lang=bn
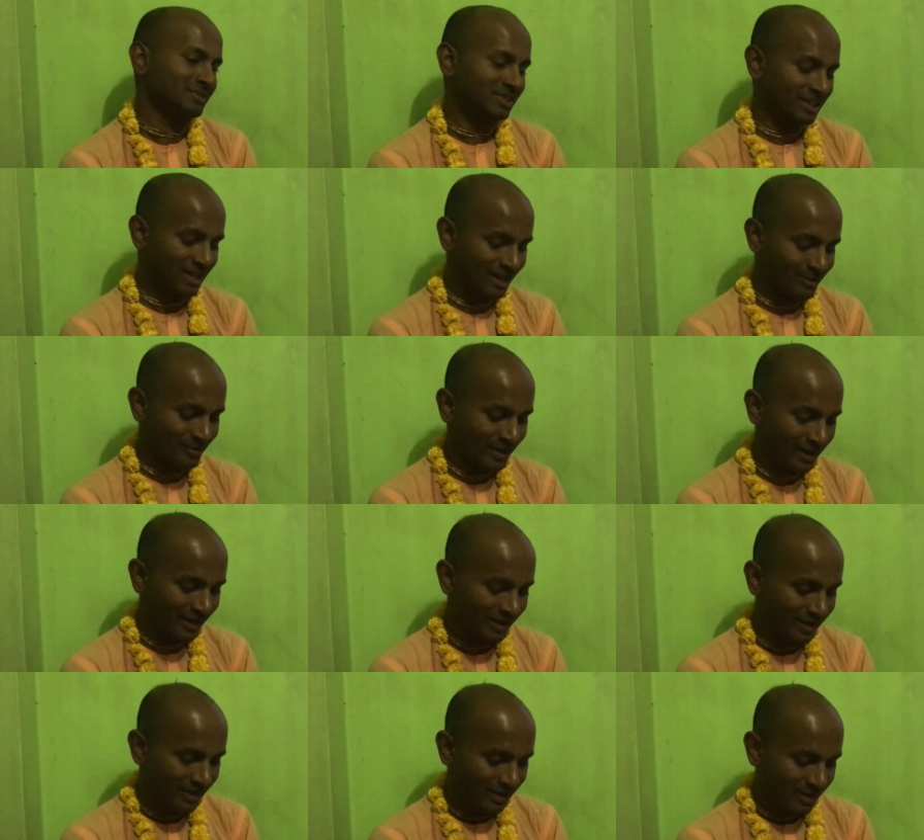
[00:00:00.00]
সে কারণে
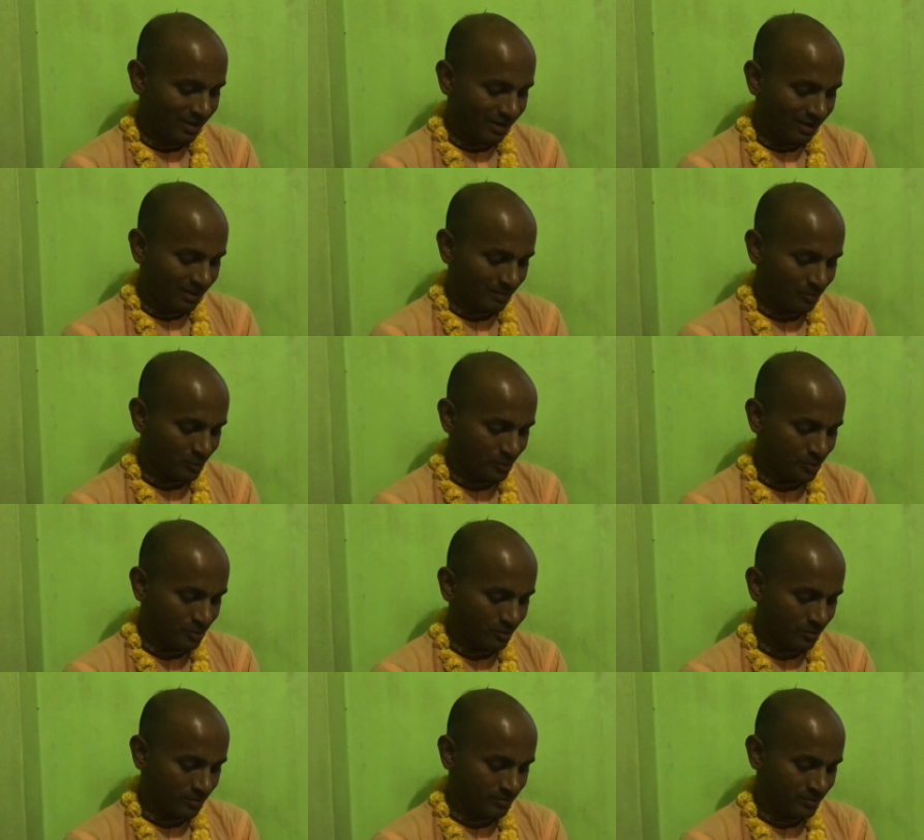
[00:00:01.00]

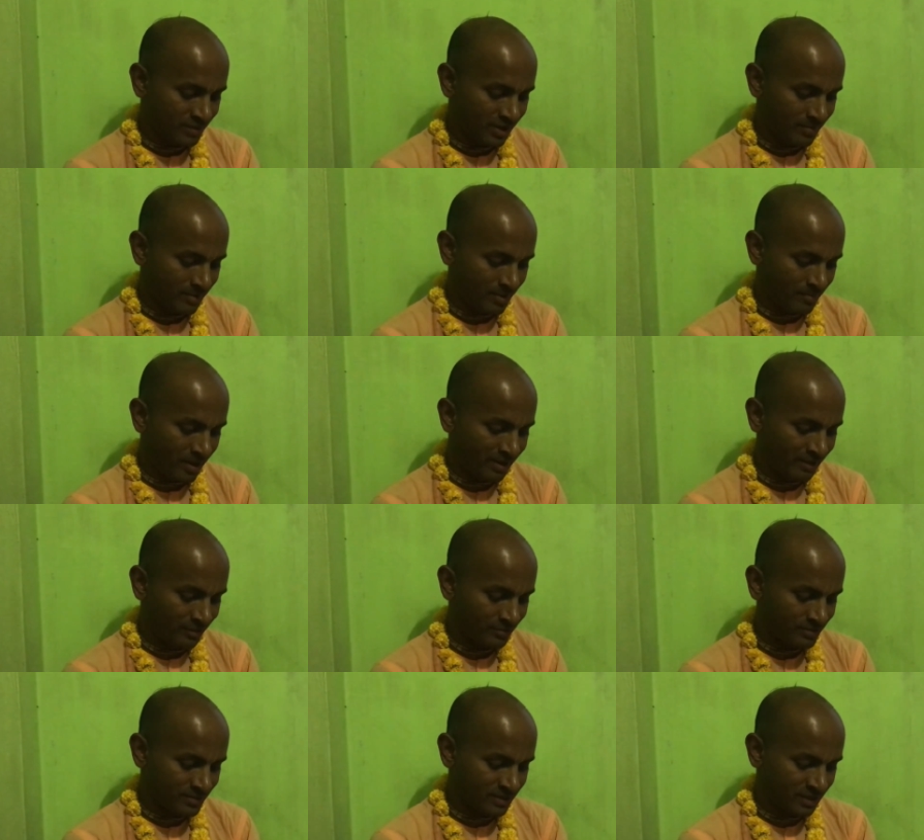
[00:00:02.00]
বৈষ্ণব সেবা মানে
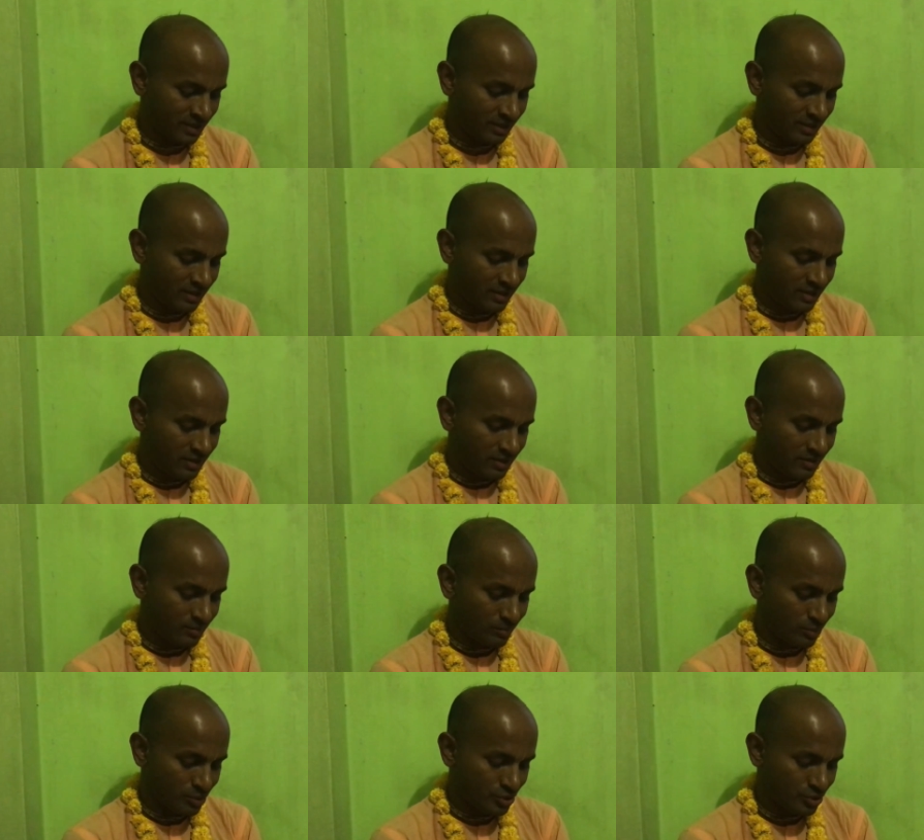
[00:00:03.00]
হচ্ছে
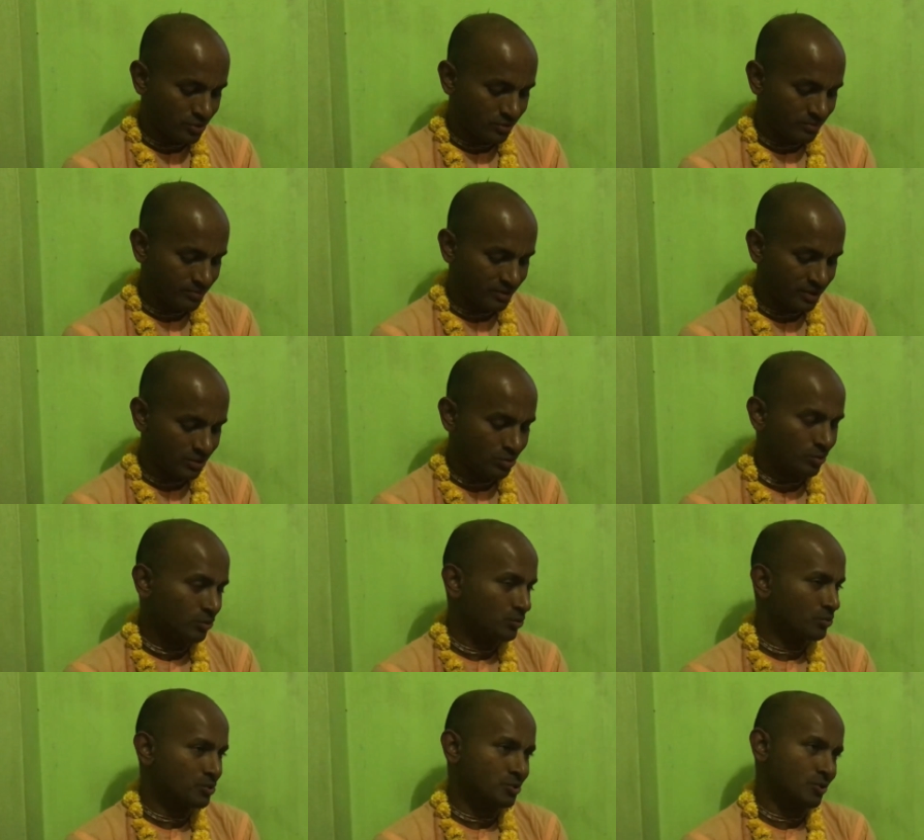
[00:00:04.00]
বৈষ্ণবকে
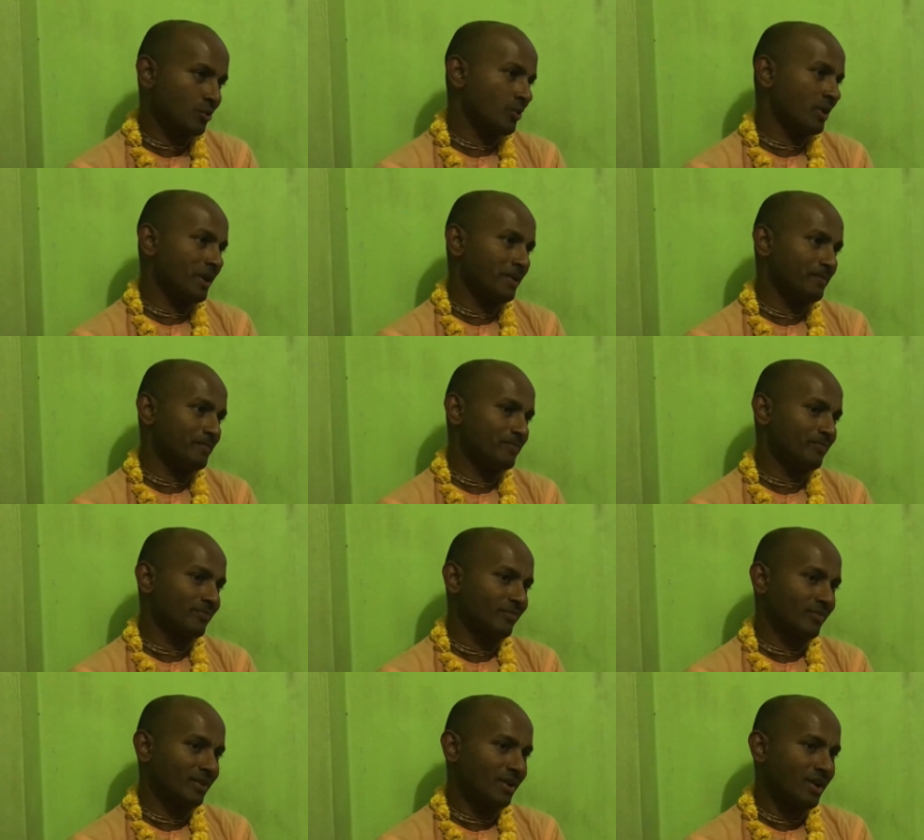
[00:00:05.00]
সন্তুষ্ট করা
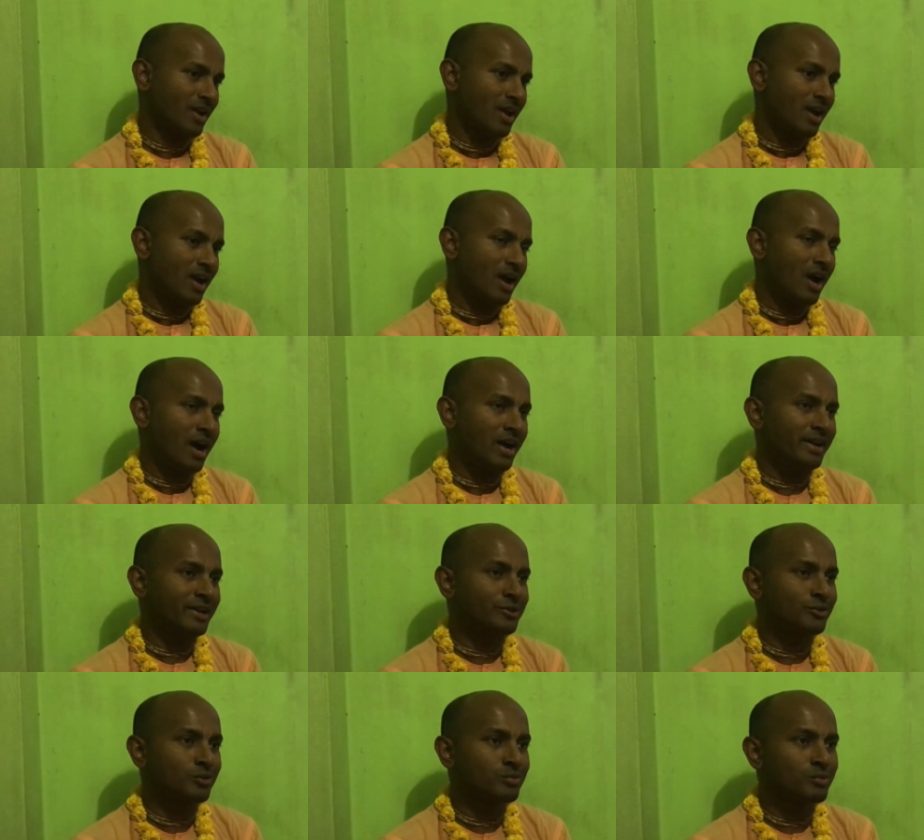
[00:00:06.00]
আর
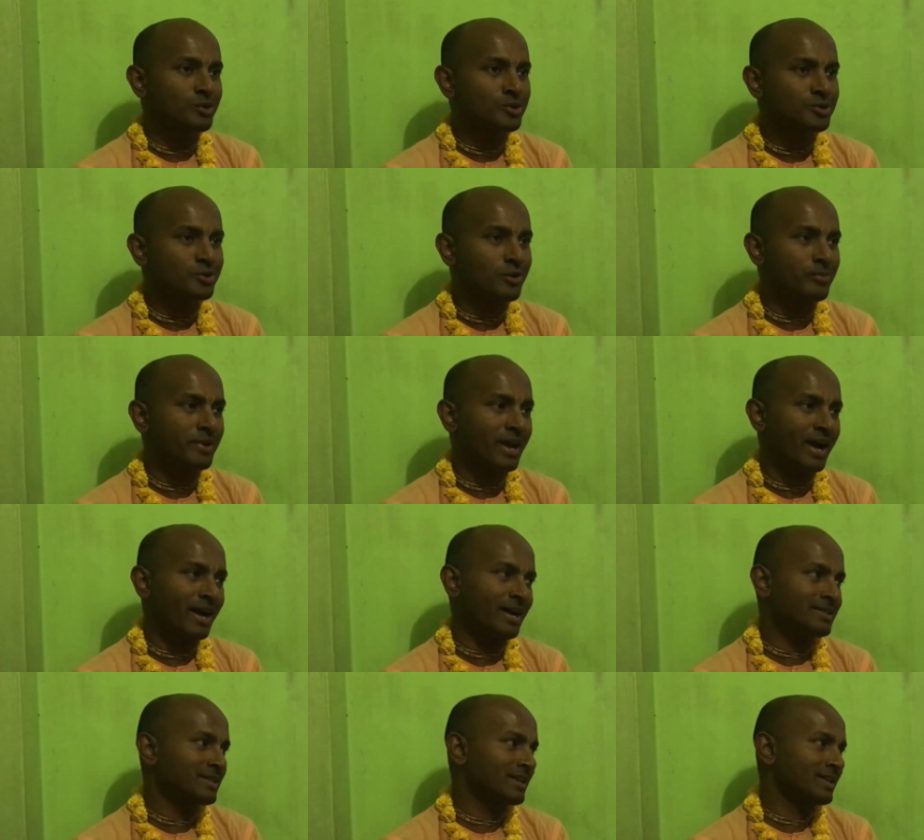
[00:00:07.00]
একজন বৈষ্ণব এক
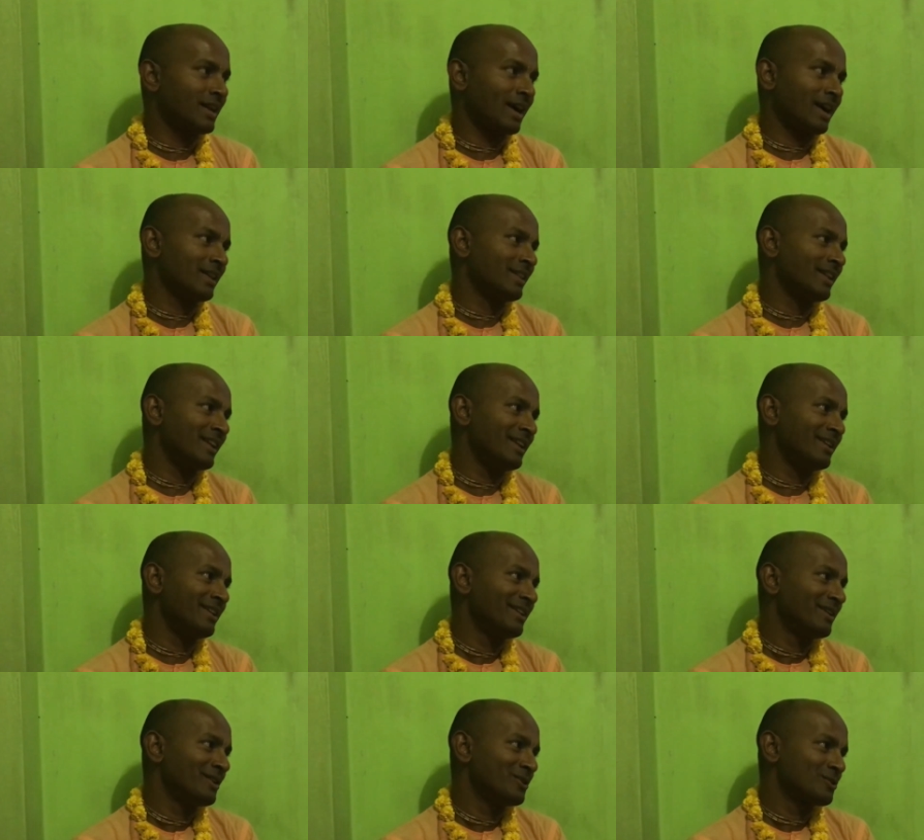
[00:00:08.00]
হাজার টাকা দিলেই
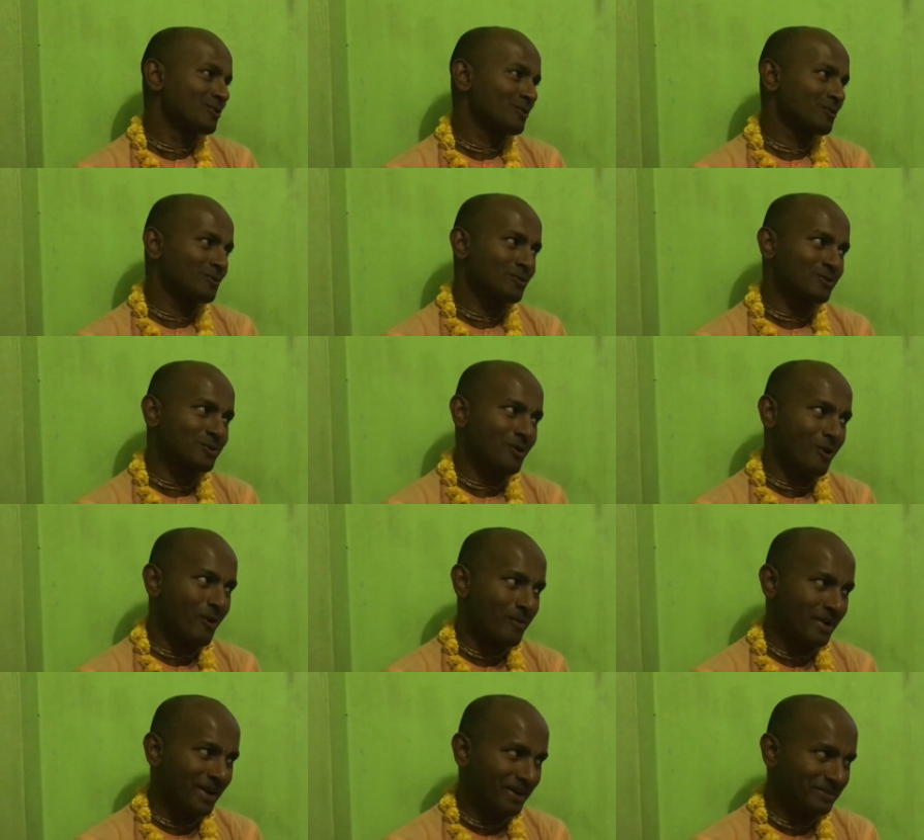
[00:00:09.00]
সন্তুষ্ট
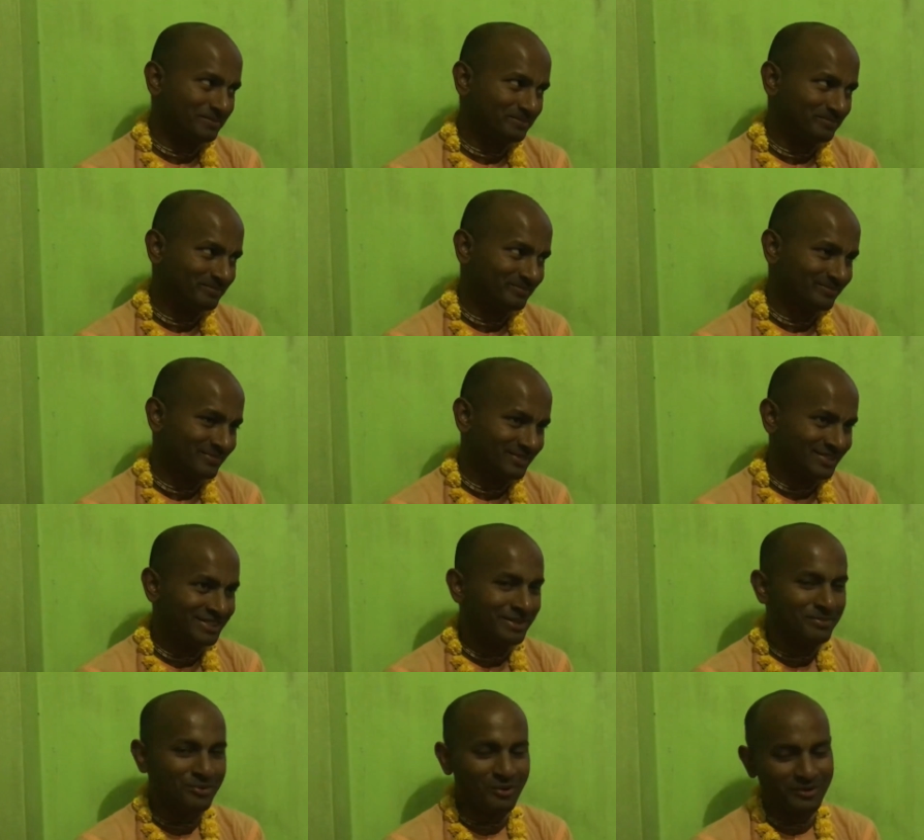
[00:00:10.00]
হবে না
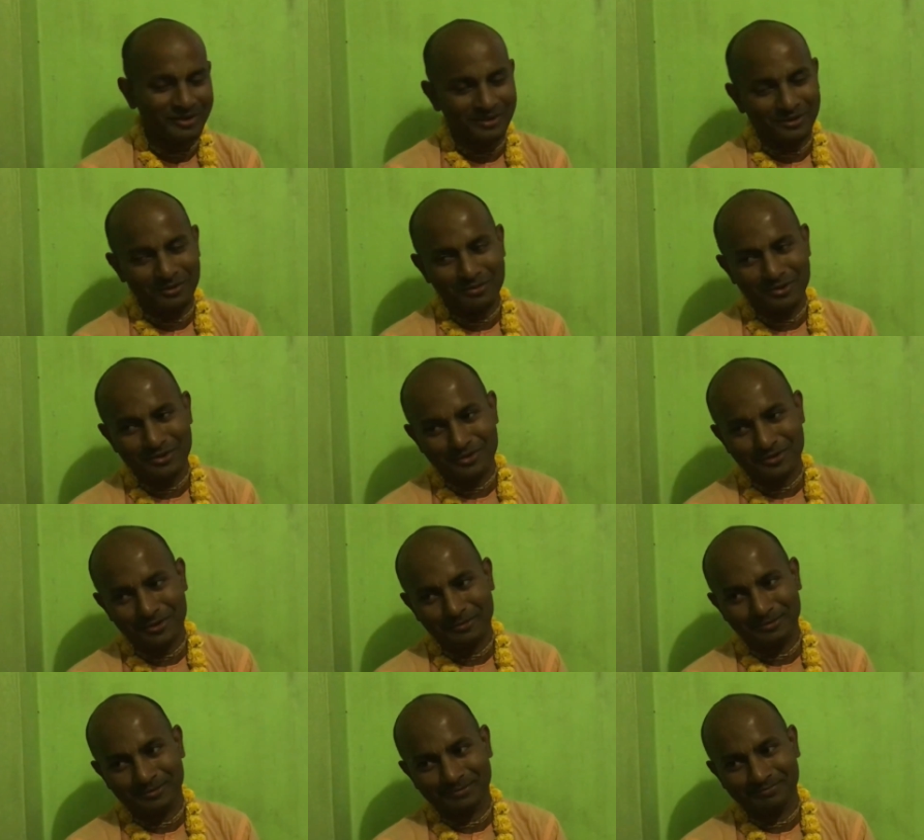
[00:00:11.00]
যে প্রকৃত বৈষ্ণব